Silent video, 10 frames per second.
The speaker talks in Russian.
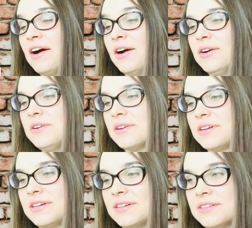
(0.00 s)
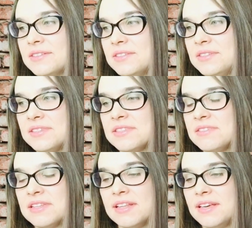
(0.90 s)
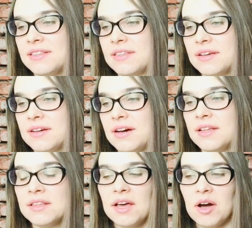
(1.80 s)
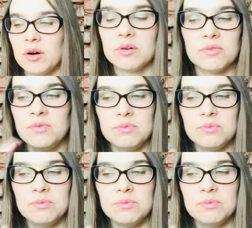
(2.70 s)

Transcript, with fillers: О, действительно, это она